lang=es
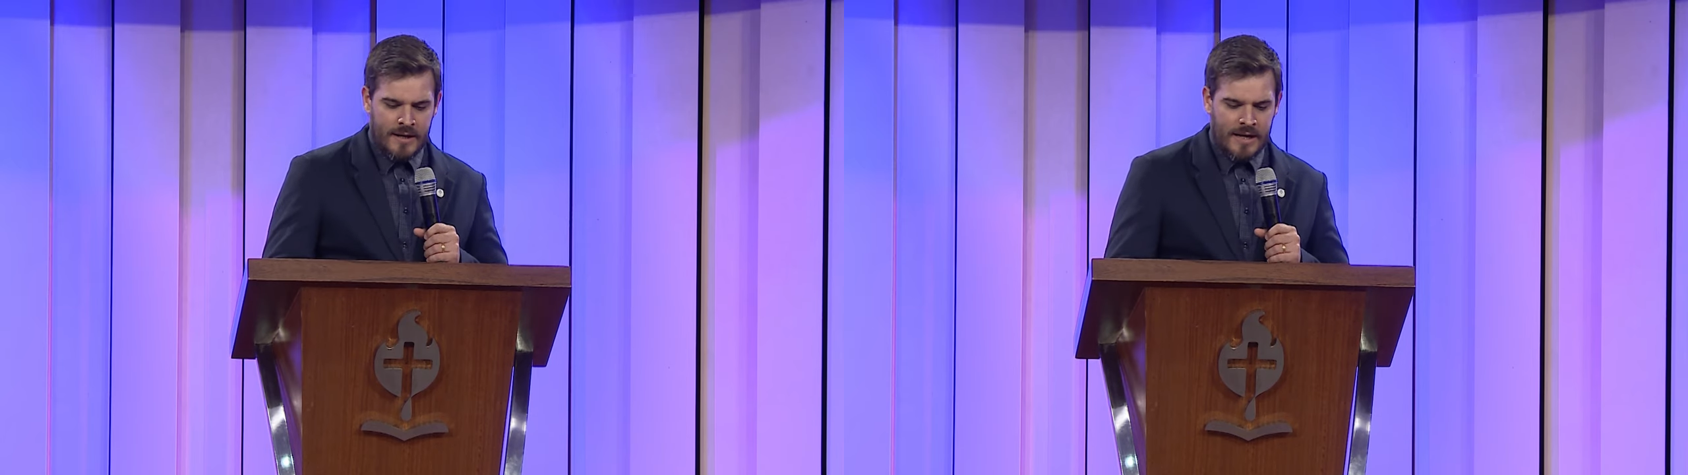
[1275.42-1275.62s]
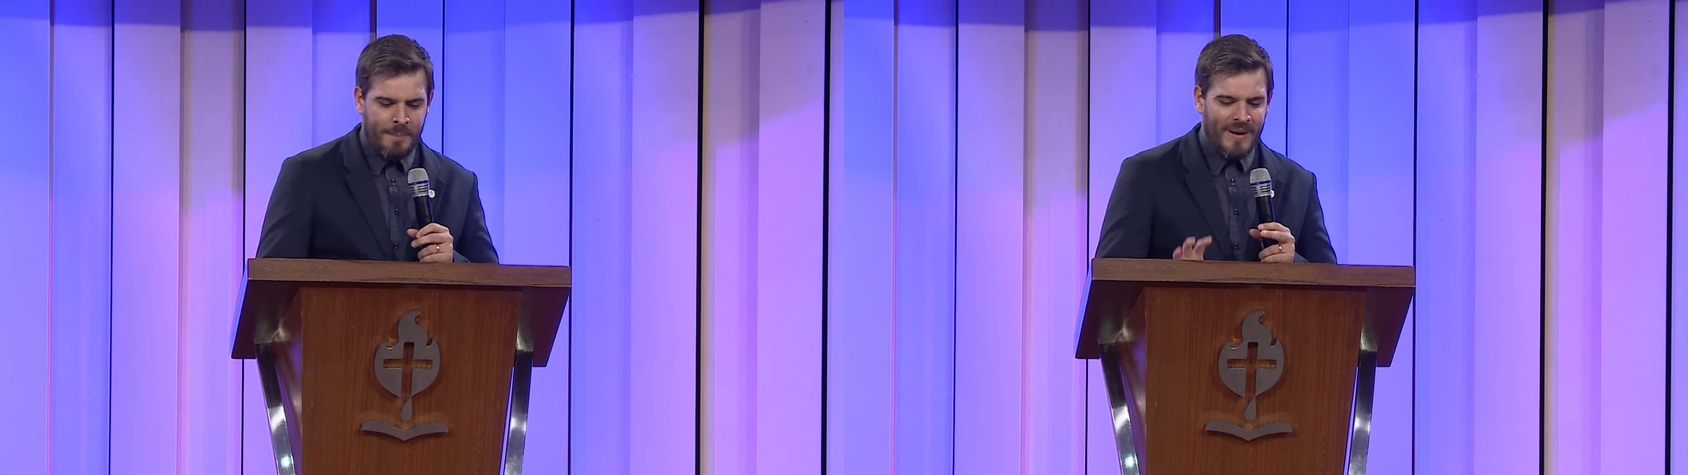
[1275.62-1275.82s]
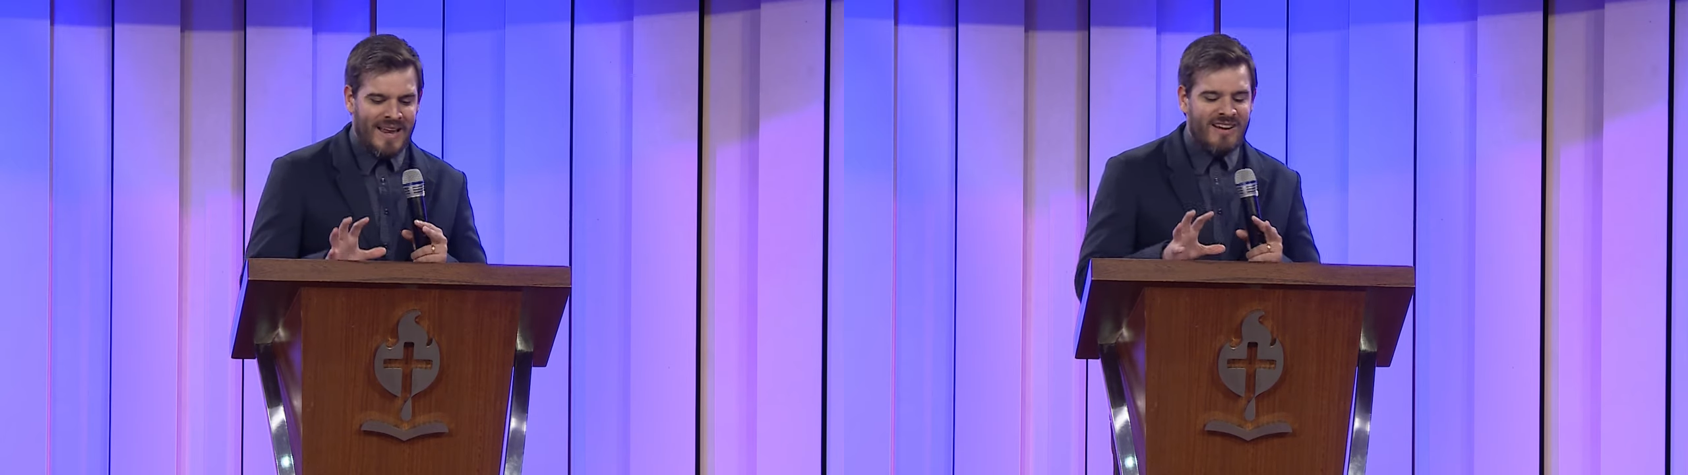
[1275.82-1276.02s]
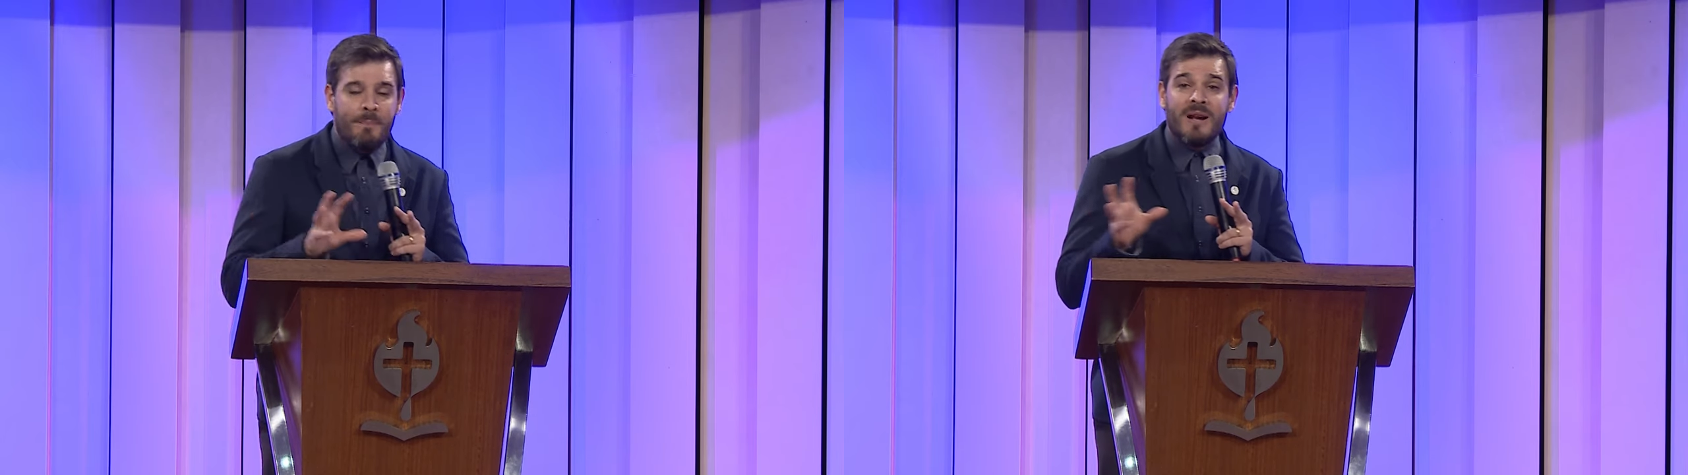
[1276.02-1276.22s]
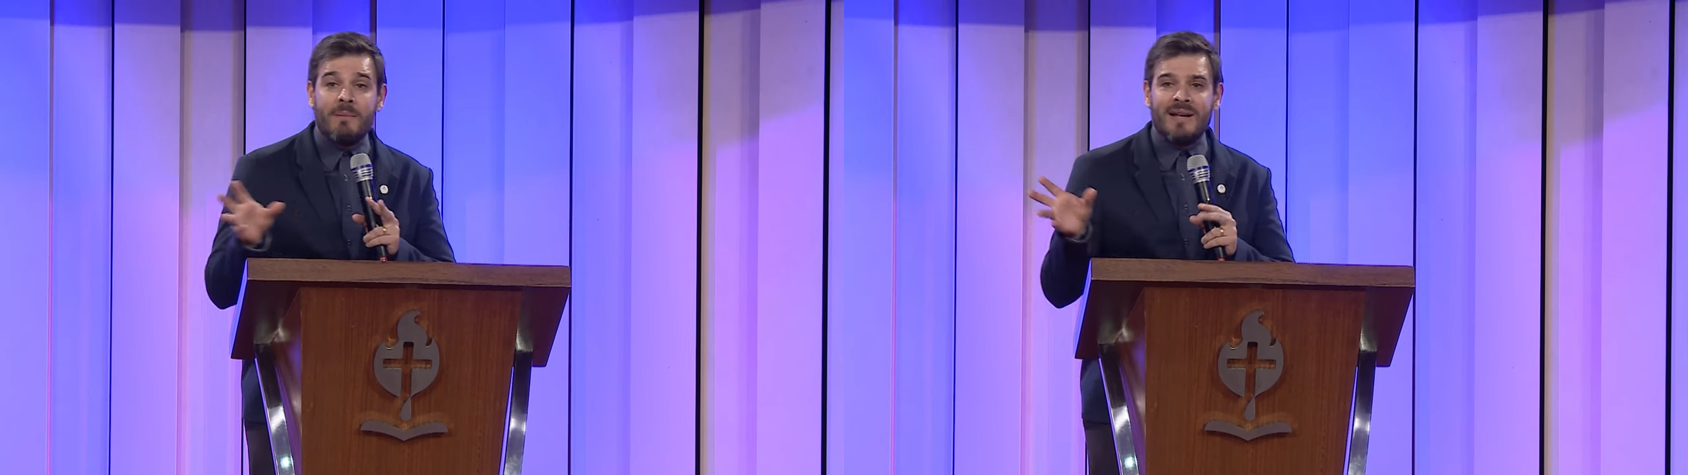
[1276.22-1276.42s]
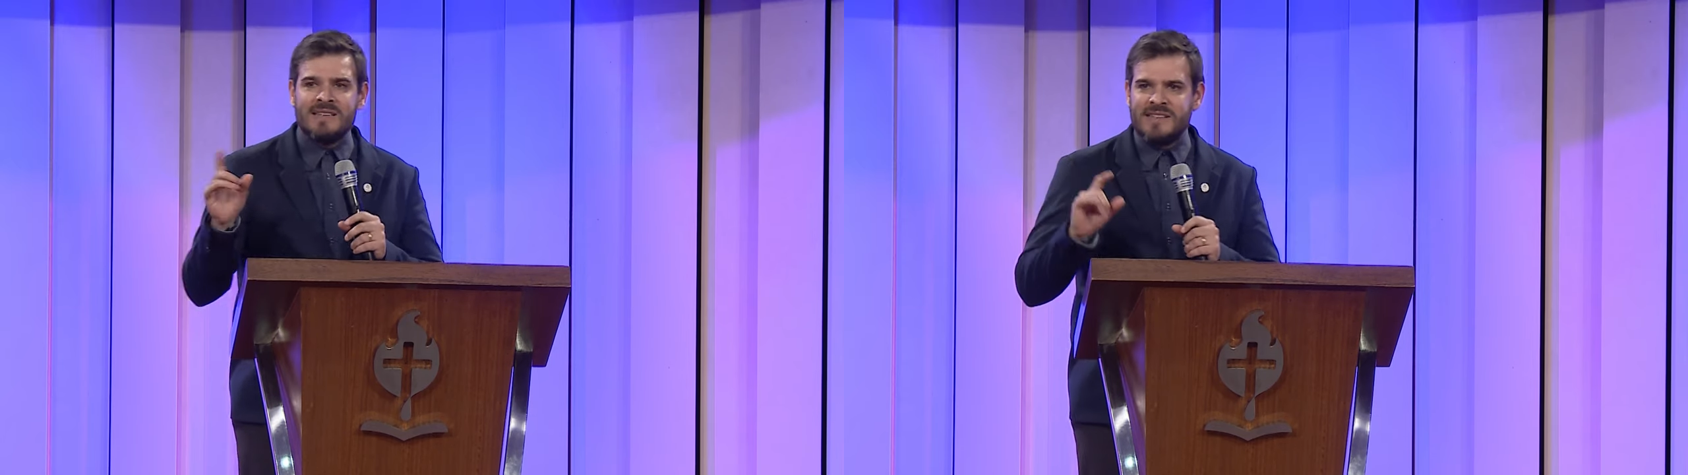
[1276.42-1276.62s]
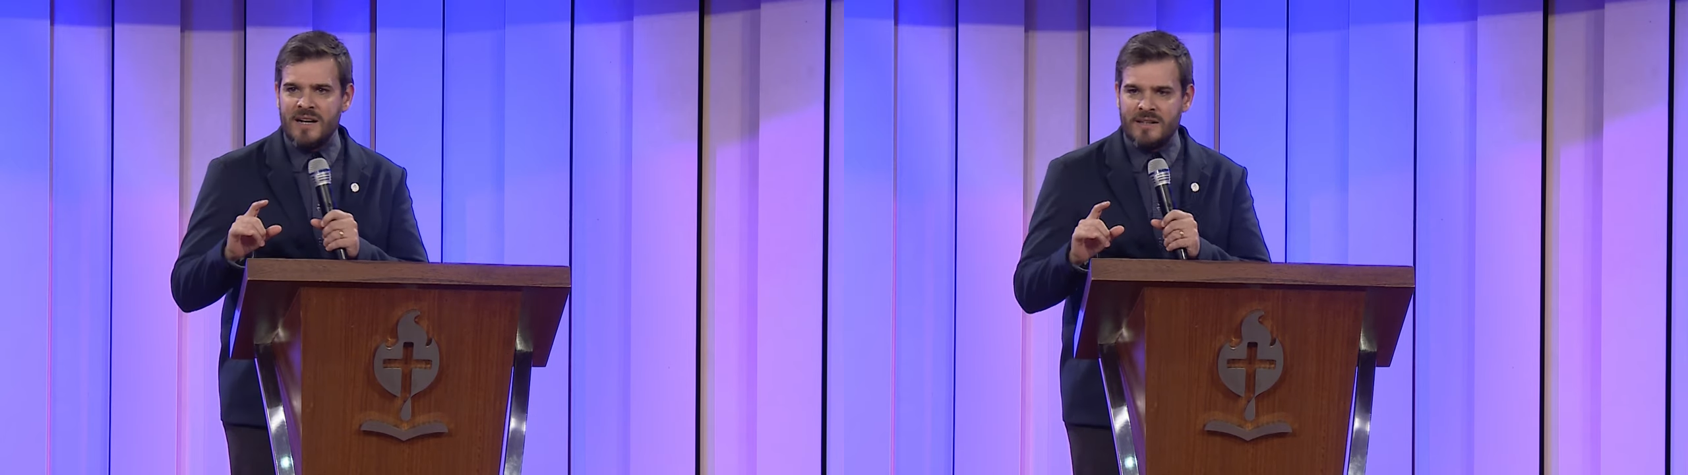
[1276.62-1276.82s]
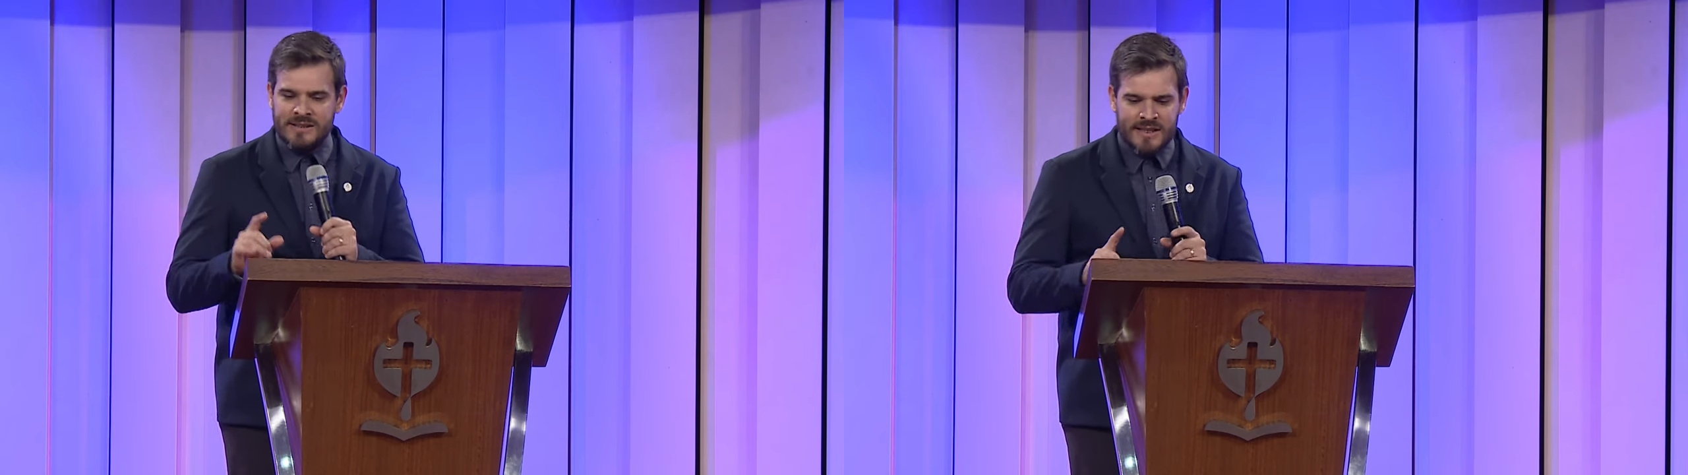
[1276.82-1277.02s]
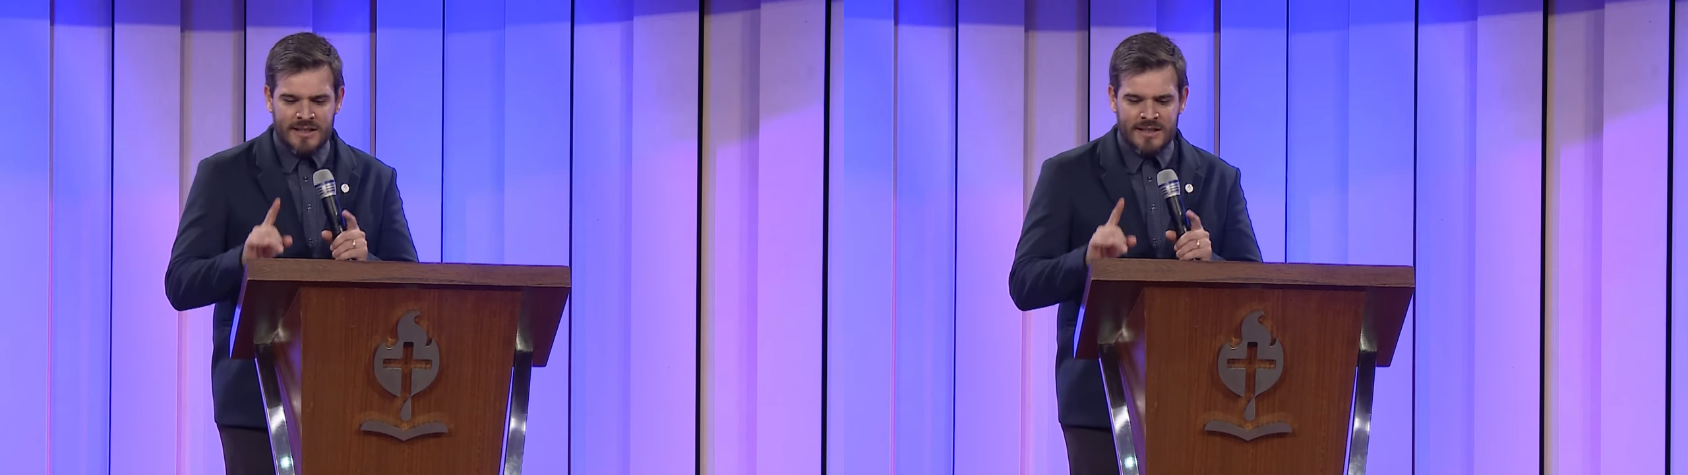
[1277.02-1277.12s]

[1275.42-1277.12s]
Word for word: La palabra permanecer dice,